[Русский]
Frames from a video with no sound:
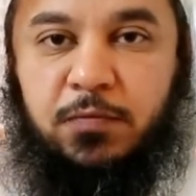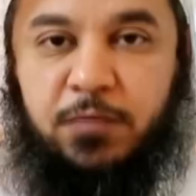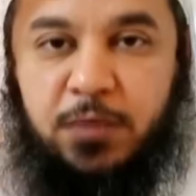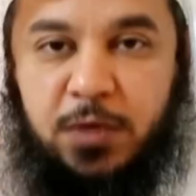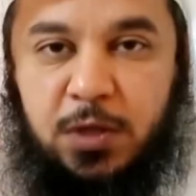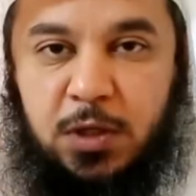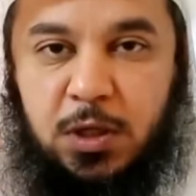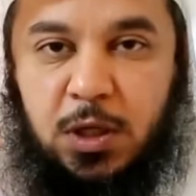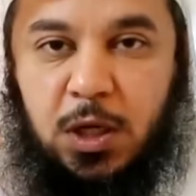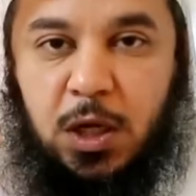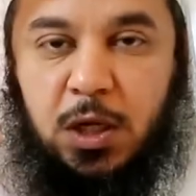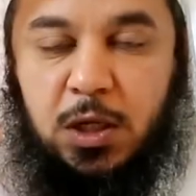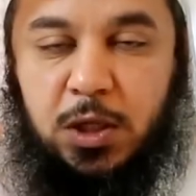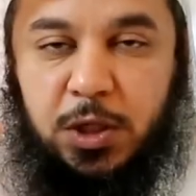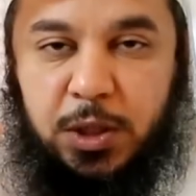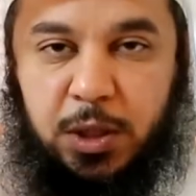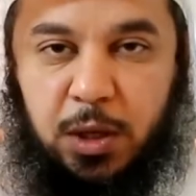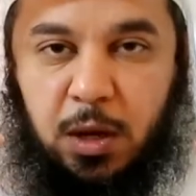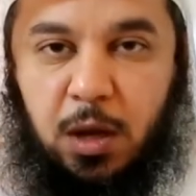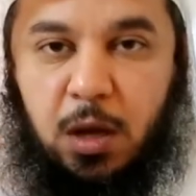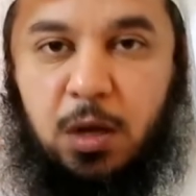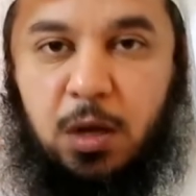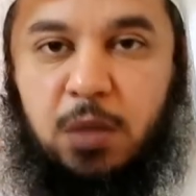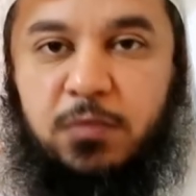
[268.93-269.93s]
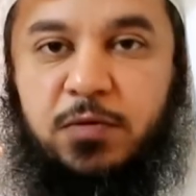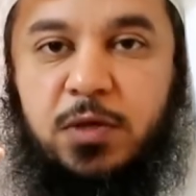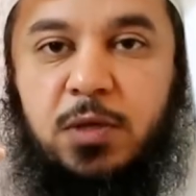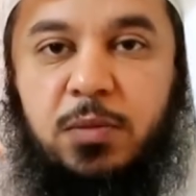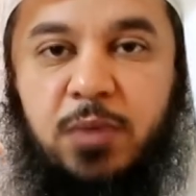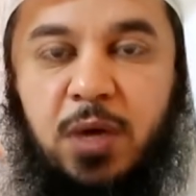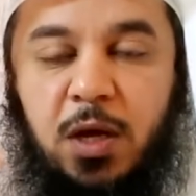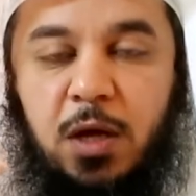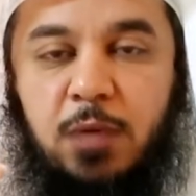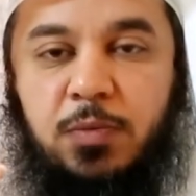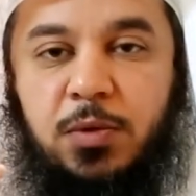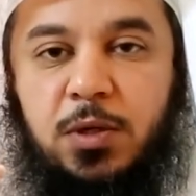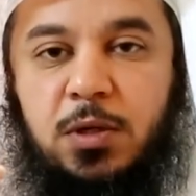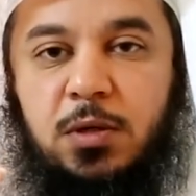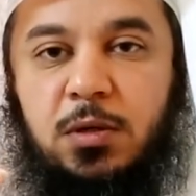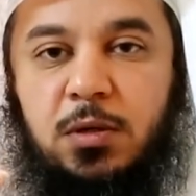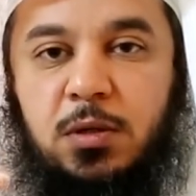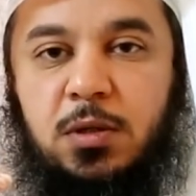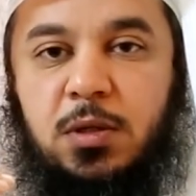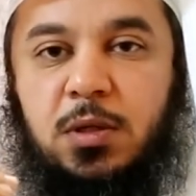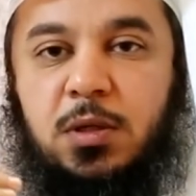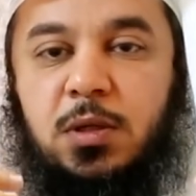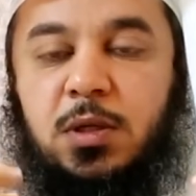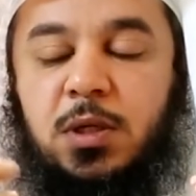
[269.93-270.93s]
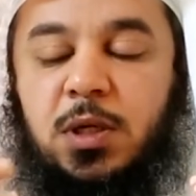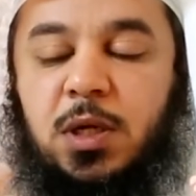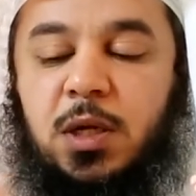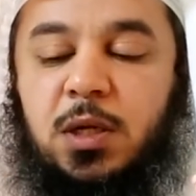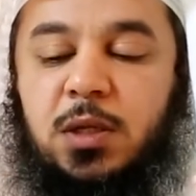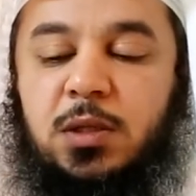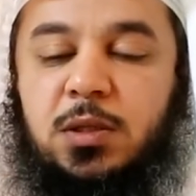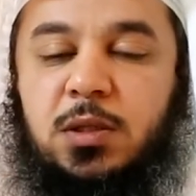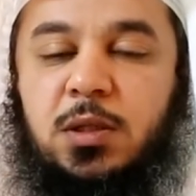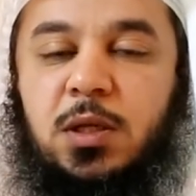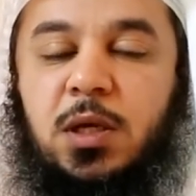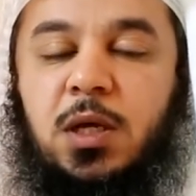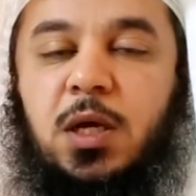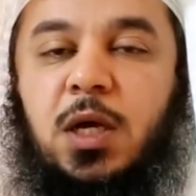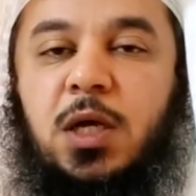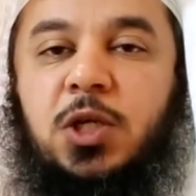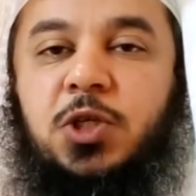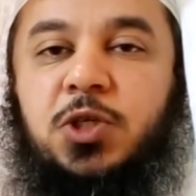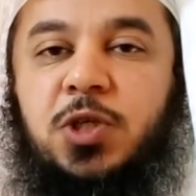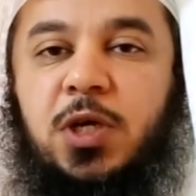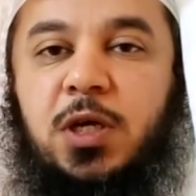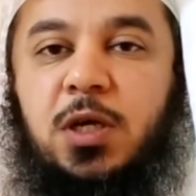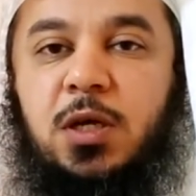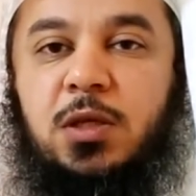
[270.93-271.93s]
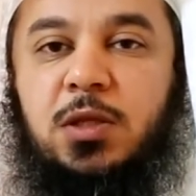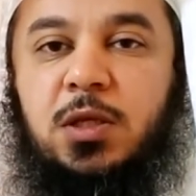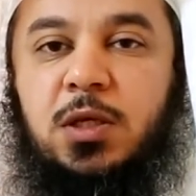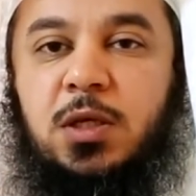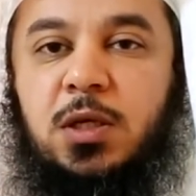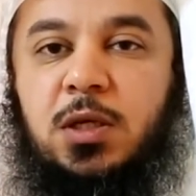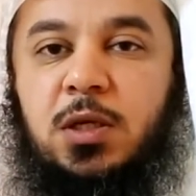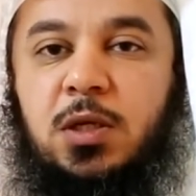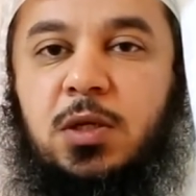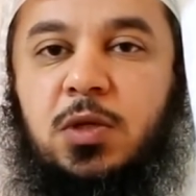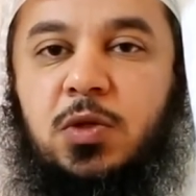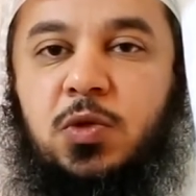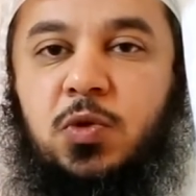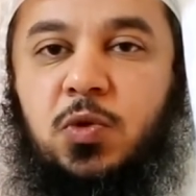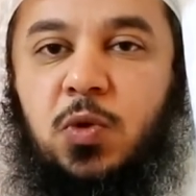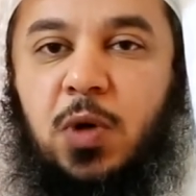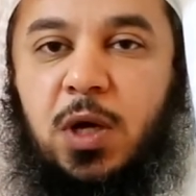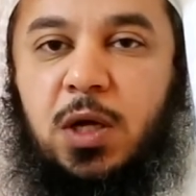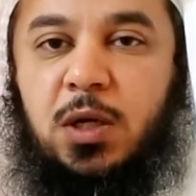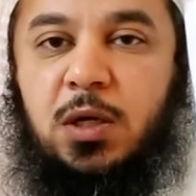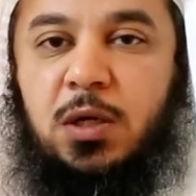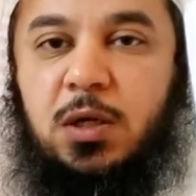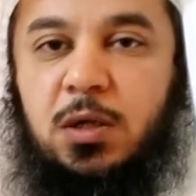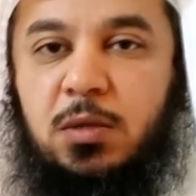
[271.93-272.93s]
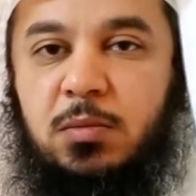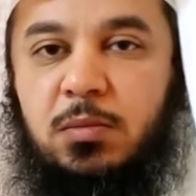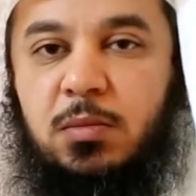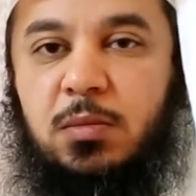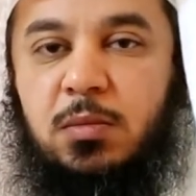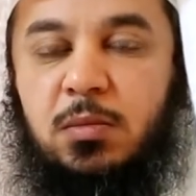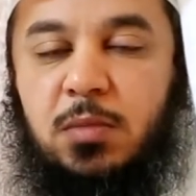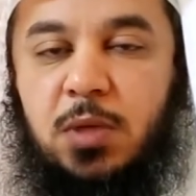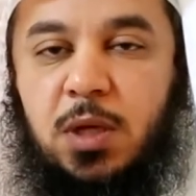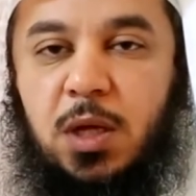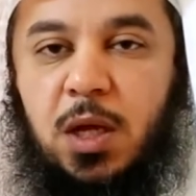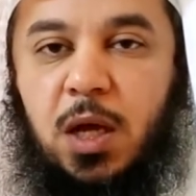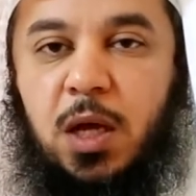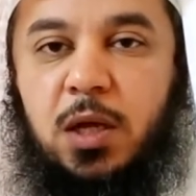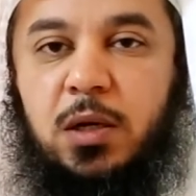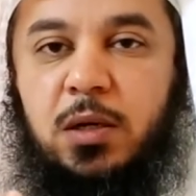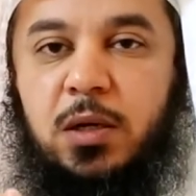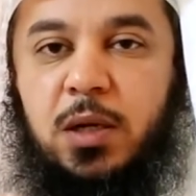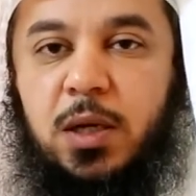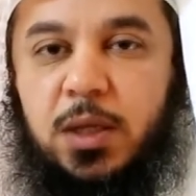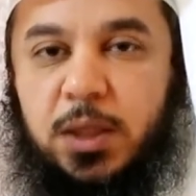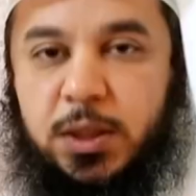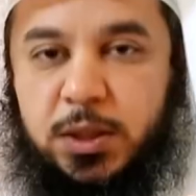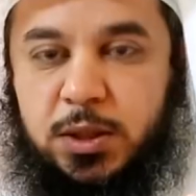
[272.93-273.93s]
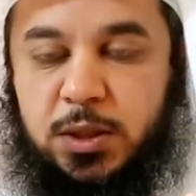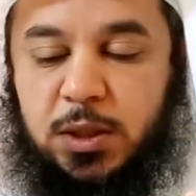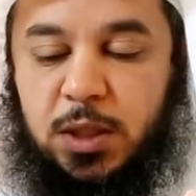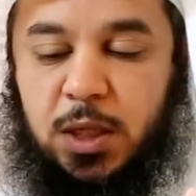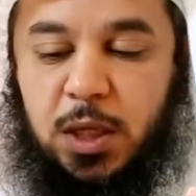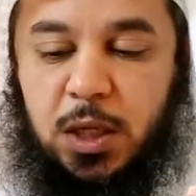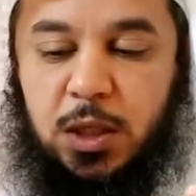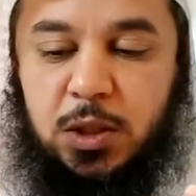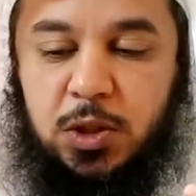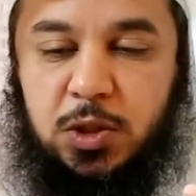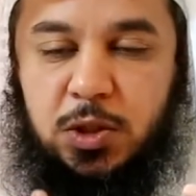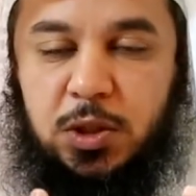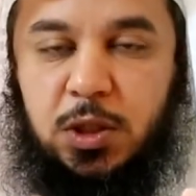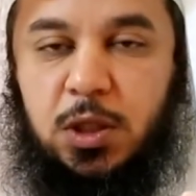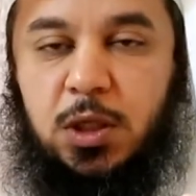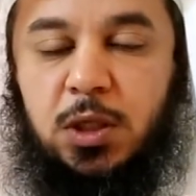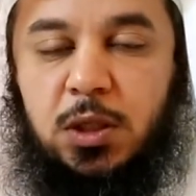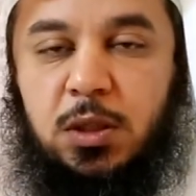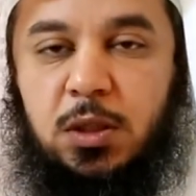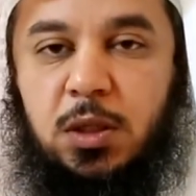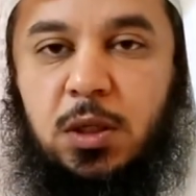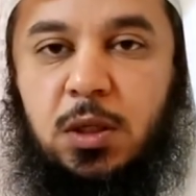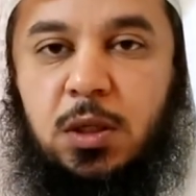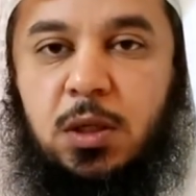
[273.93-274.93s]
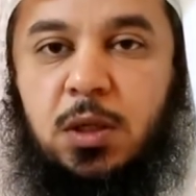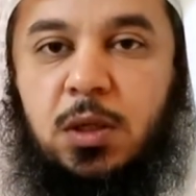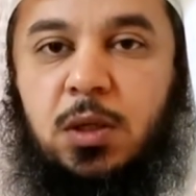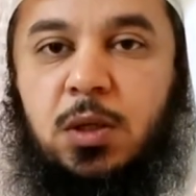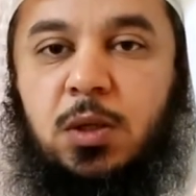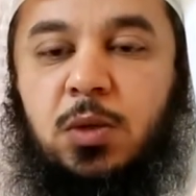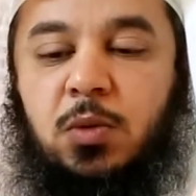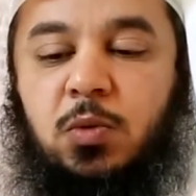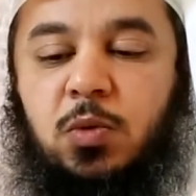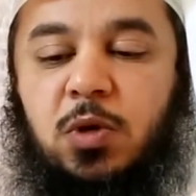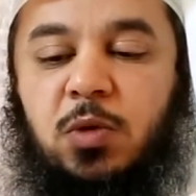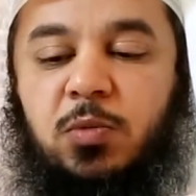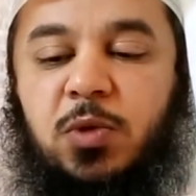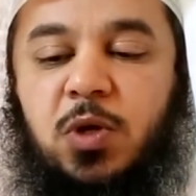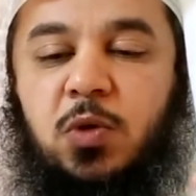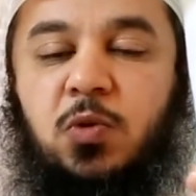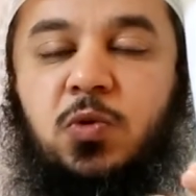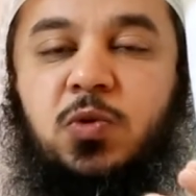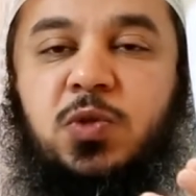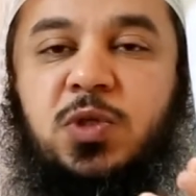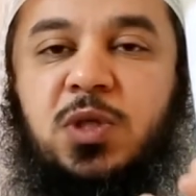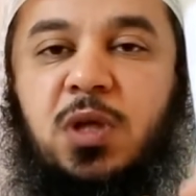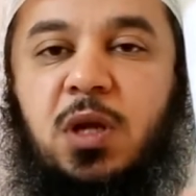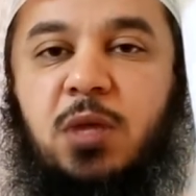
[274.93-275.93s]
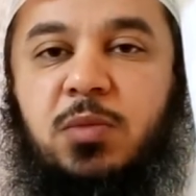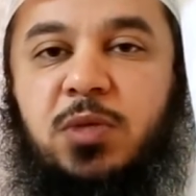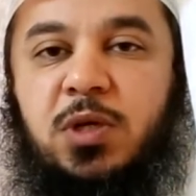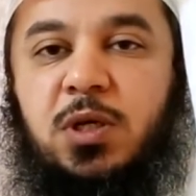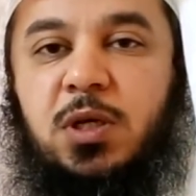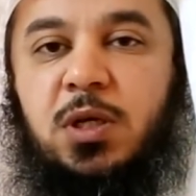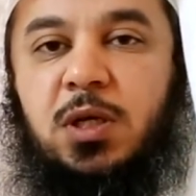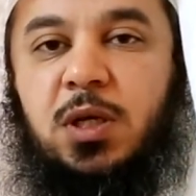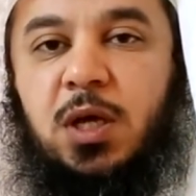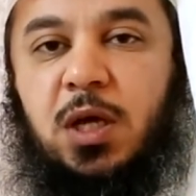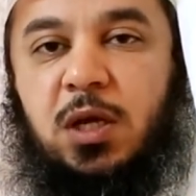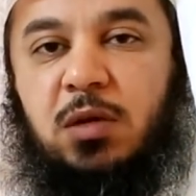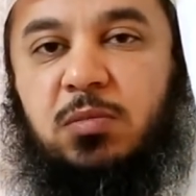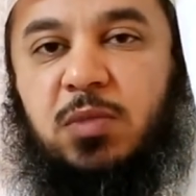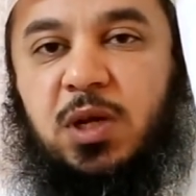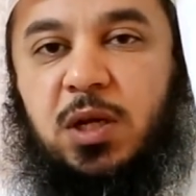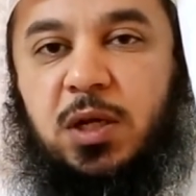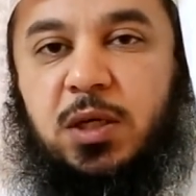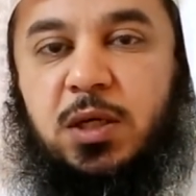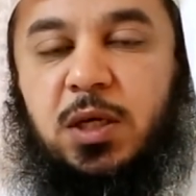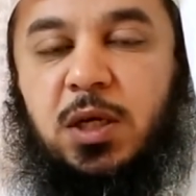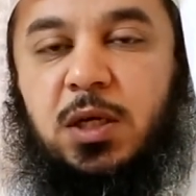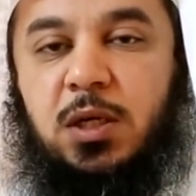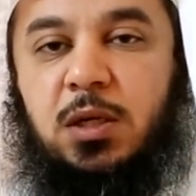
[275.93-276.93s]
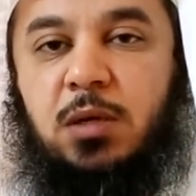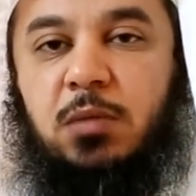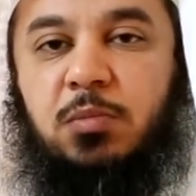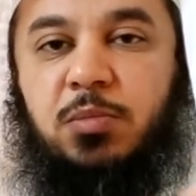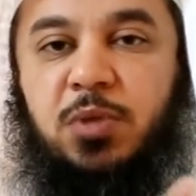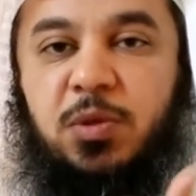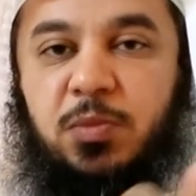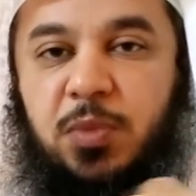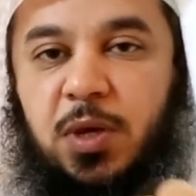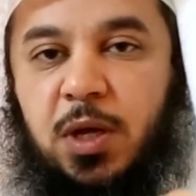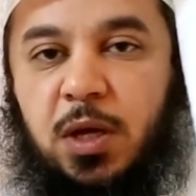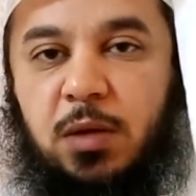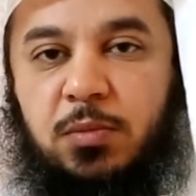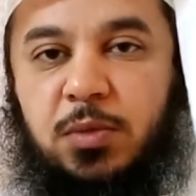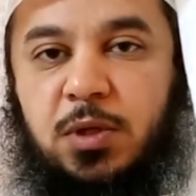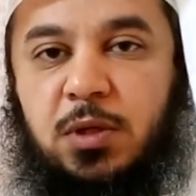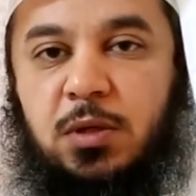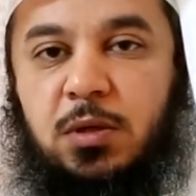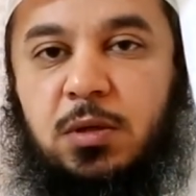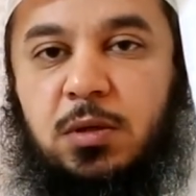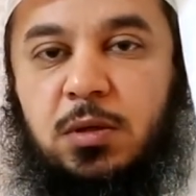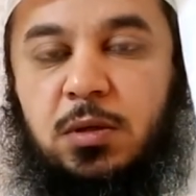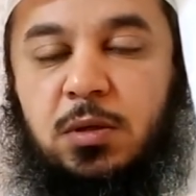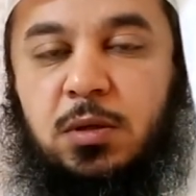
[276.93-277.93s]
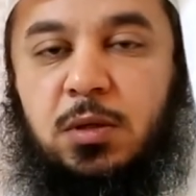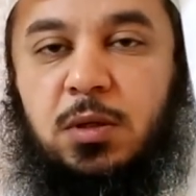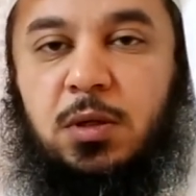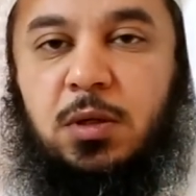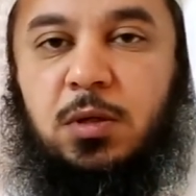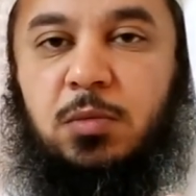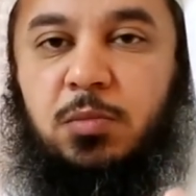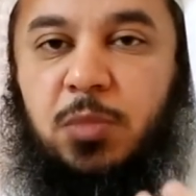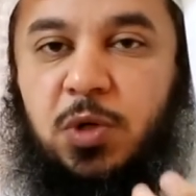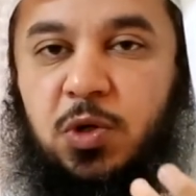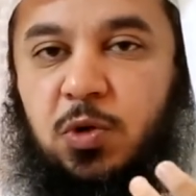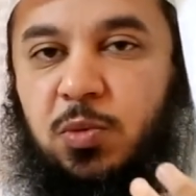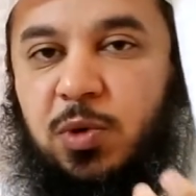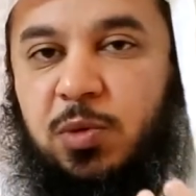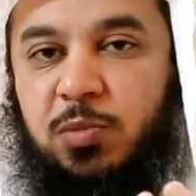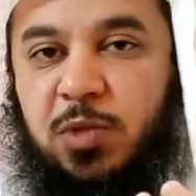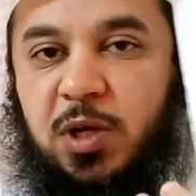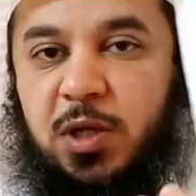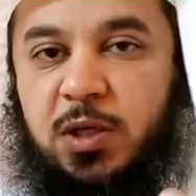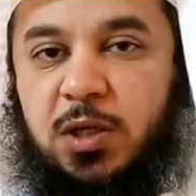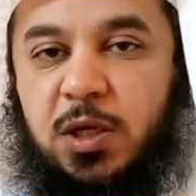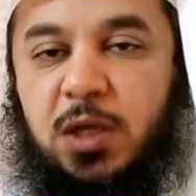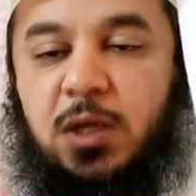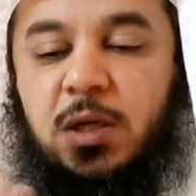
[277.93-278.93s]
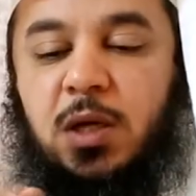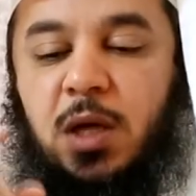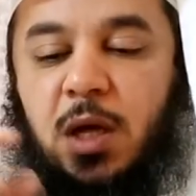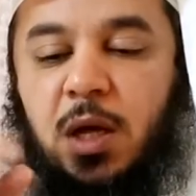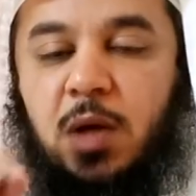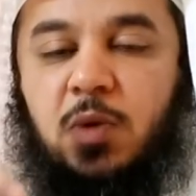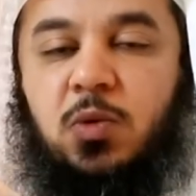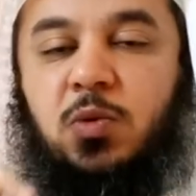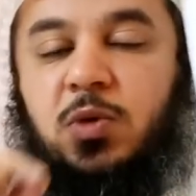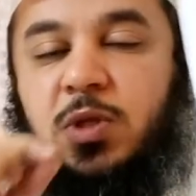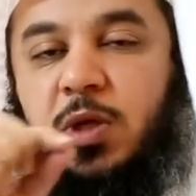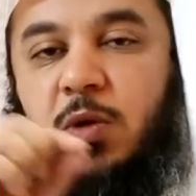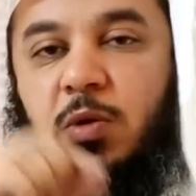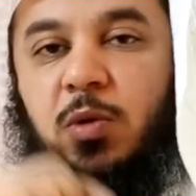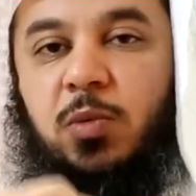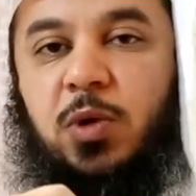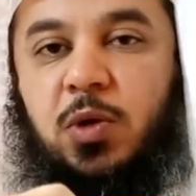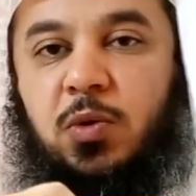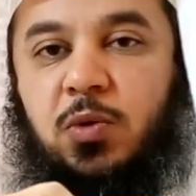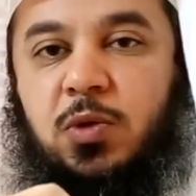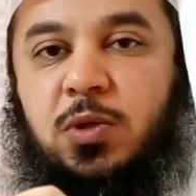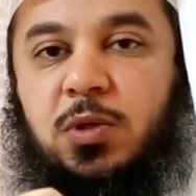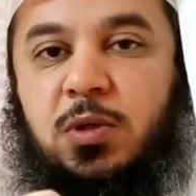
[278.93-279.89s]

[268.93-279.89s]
В Ираке, в Вавилоне Дьявол обучали людей колдовству и тому, что было неспослано двум ангелам в Вавилоне. Что это за ангелы? Харут и Марут.